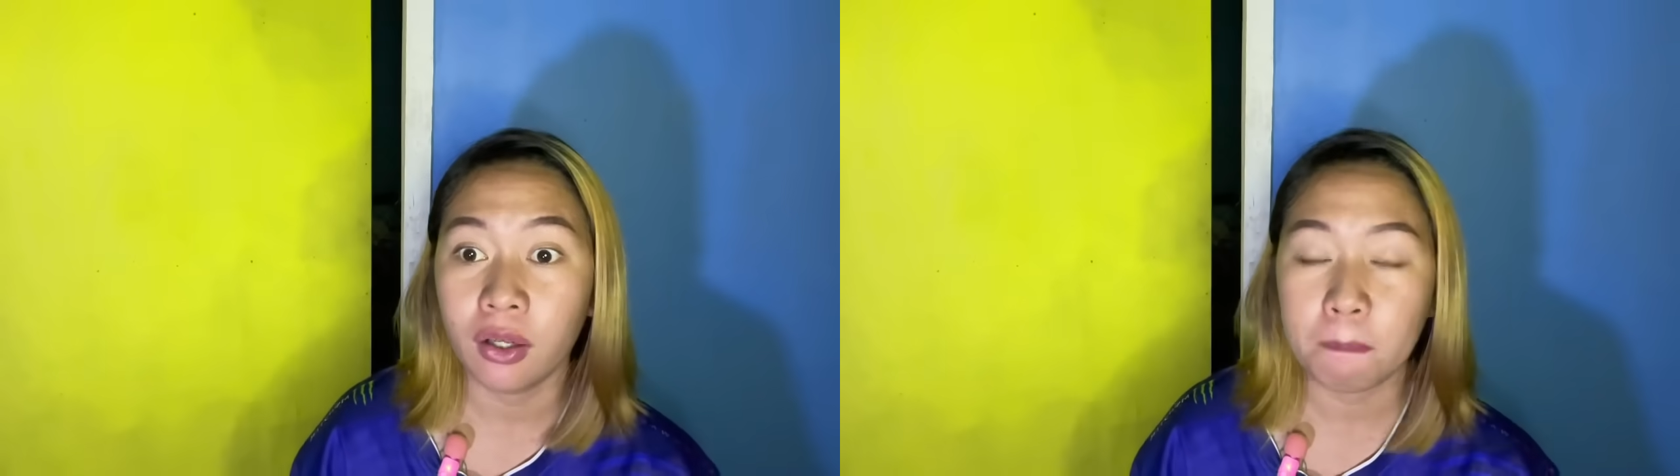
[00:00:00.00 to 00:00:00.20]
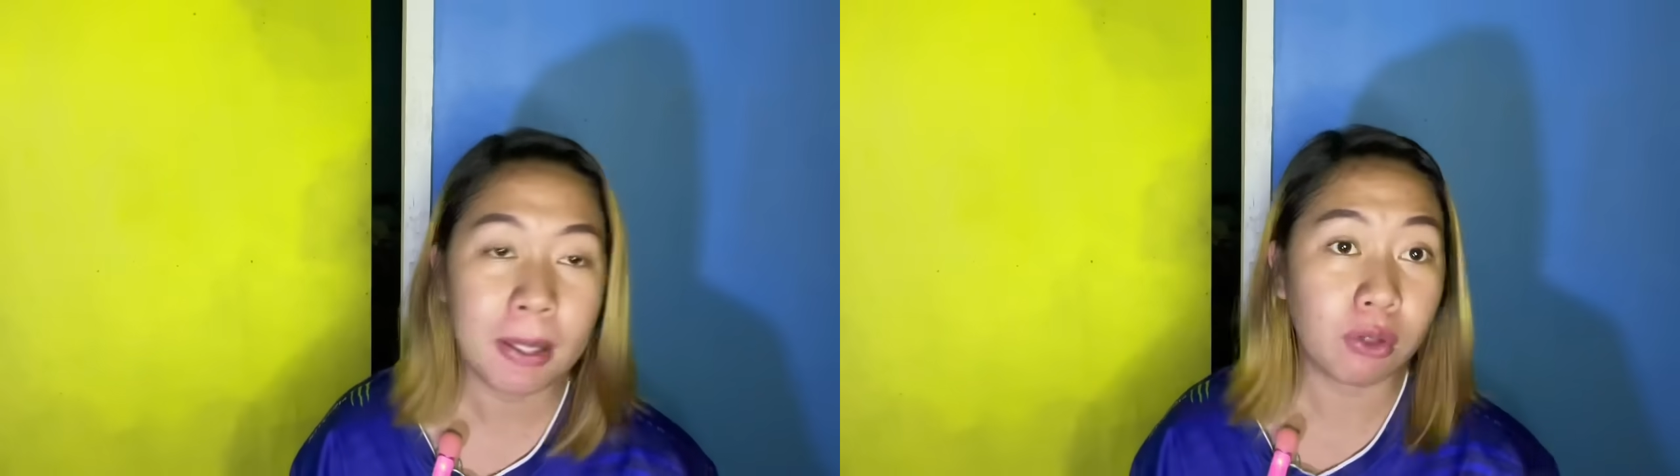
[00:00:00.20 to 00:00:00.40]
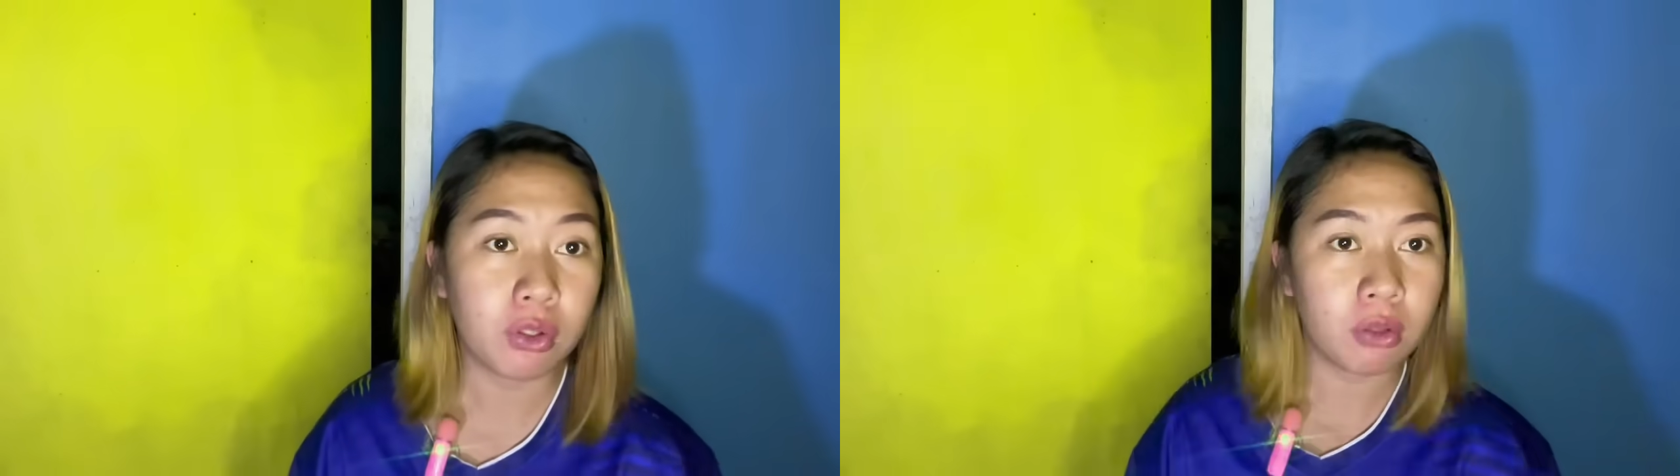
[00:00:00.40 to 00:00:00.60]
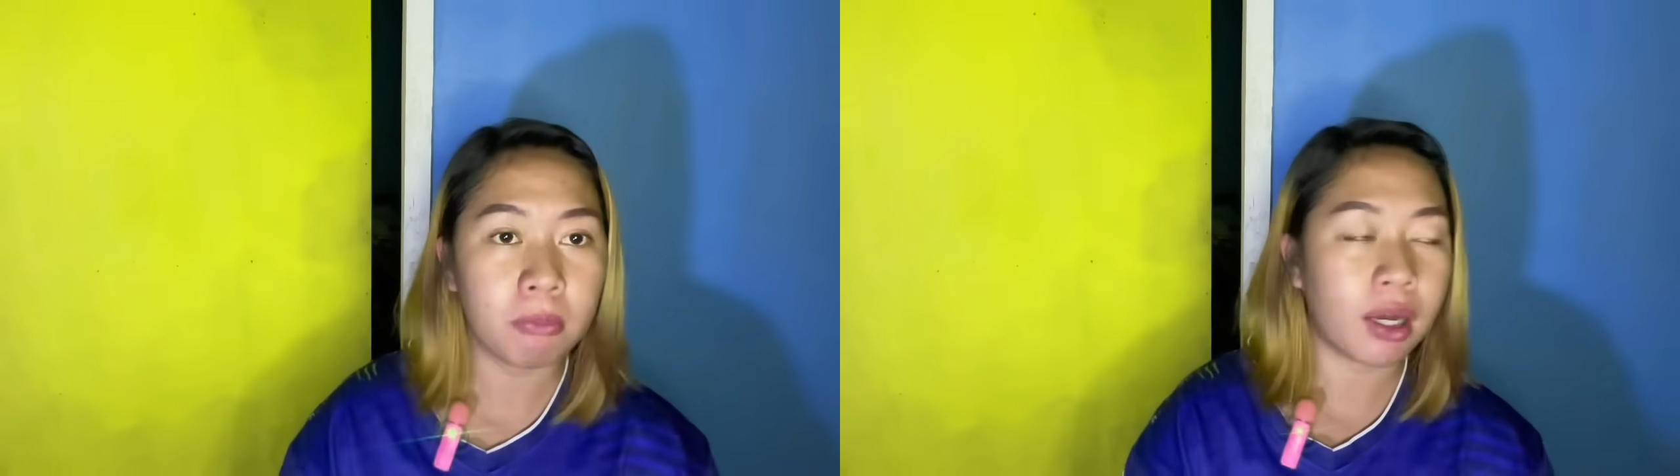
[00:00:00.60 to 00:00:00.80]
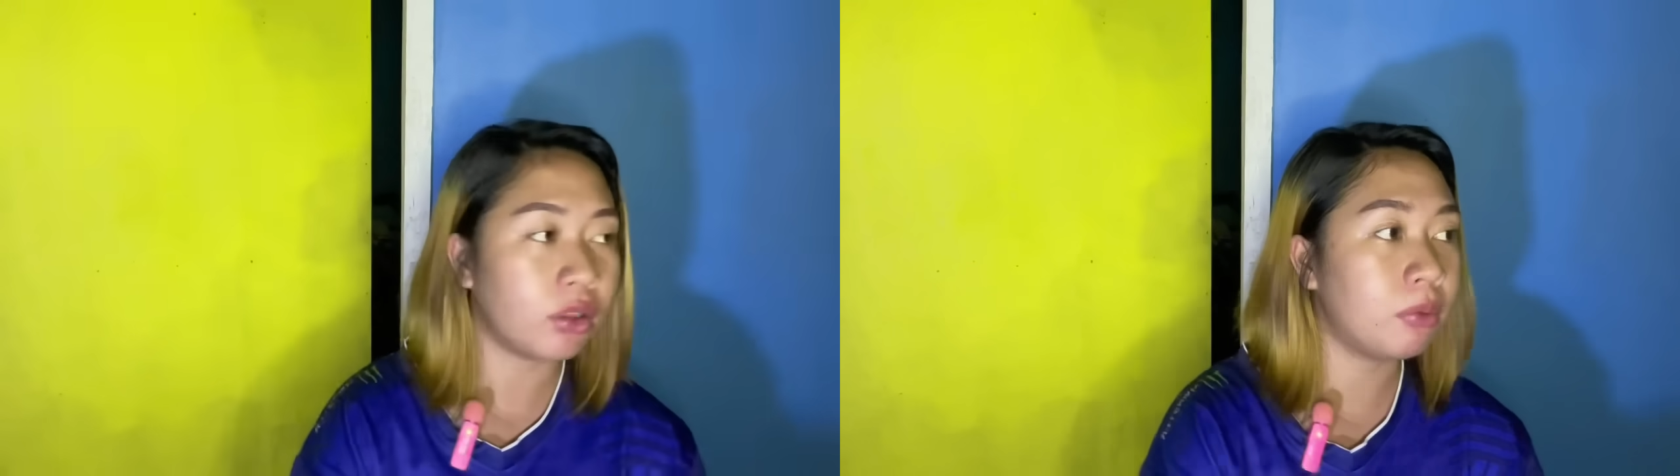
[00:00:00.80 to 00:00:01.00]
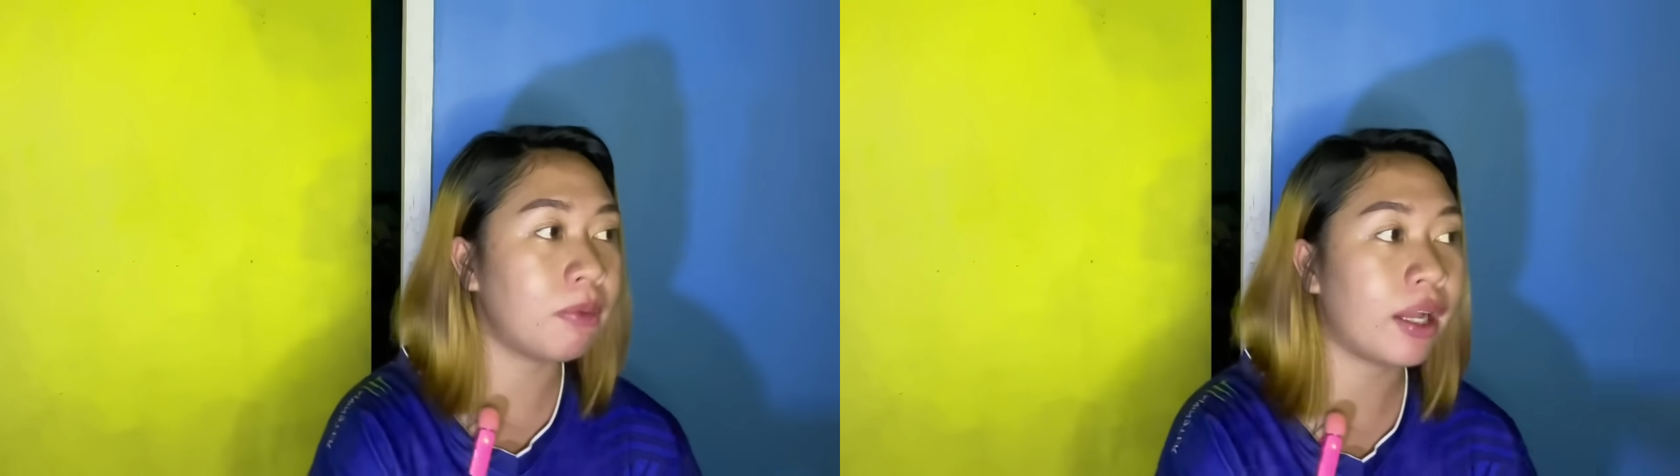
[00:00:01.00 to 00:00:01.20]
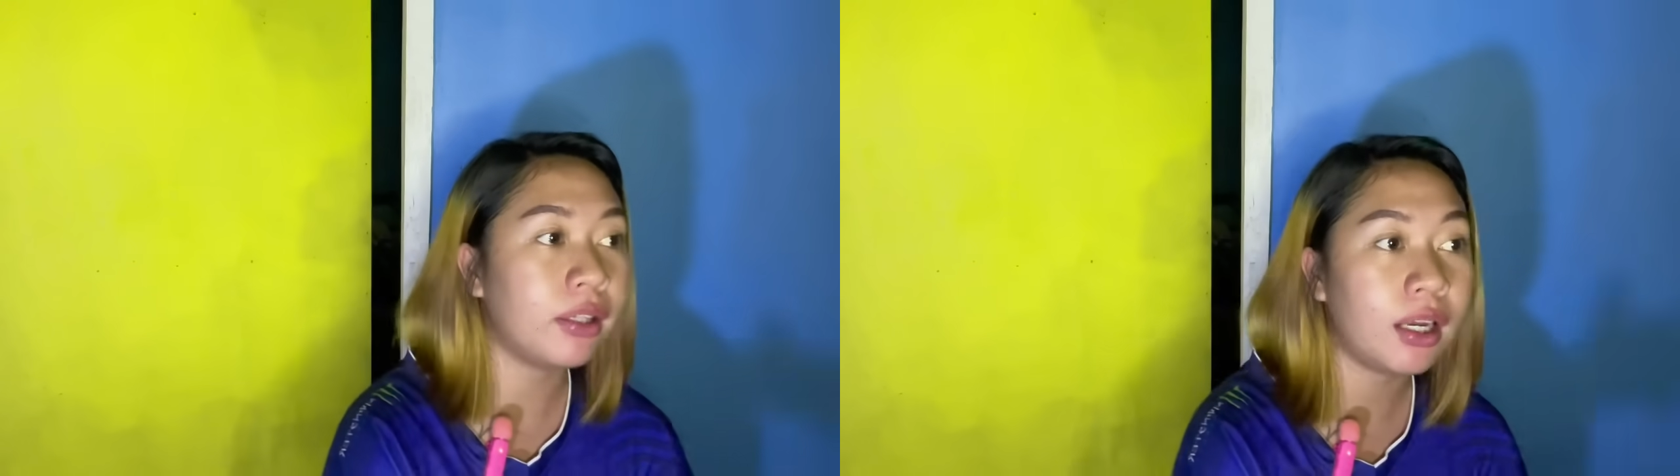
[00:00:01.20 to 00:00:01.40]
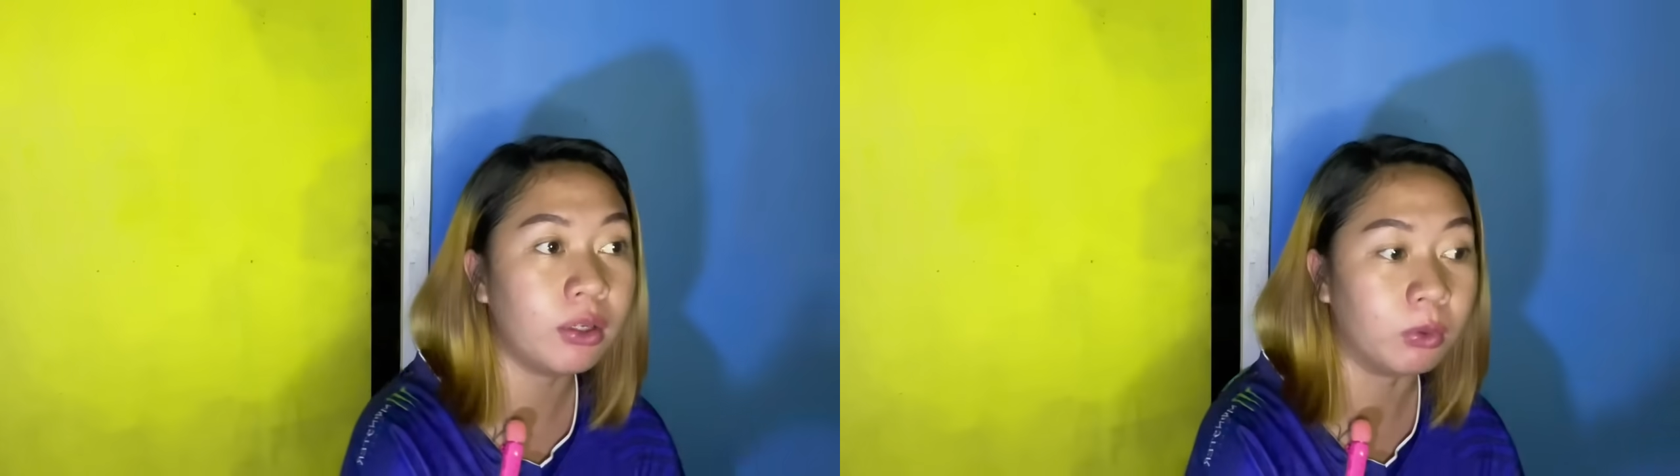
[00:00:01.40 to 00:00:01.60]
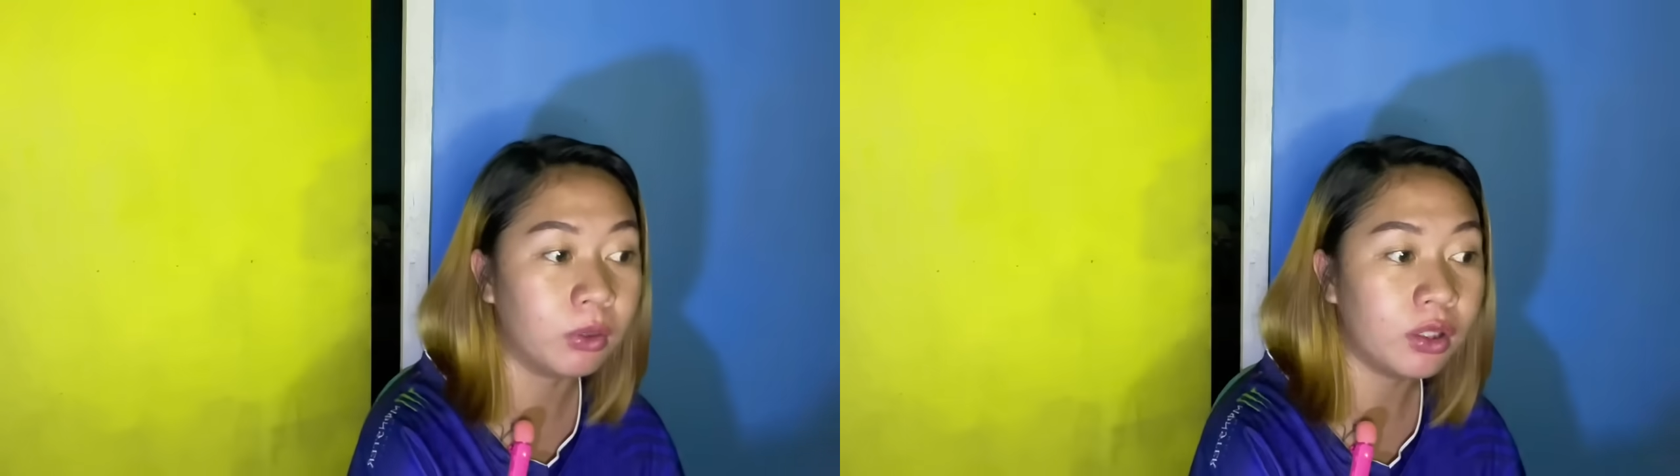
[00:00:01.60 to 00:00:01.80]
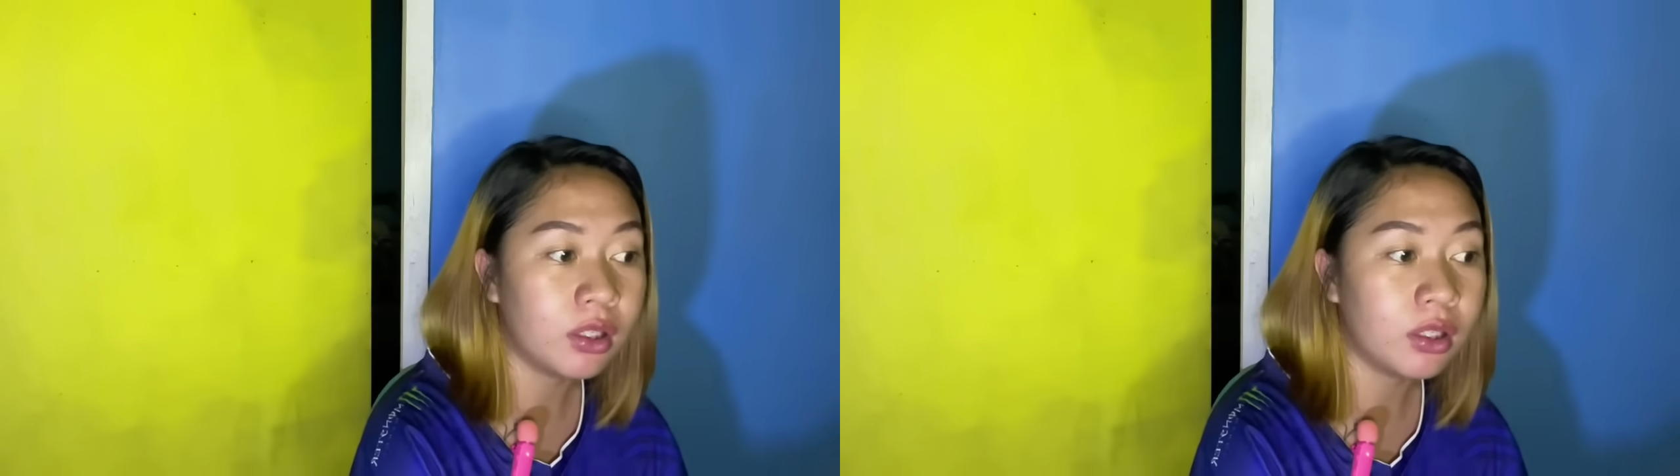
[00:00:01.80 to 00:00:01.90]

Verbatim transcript: pero yung mga dumadalo,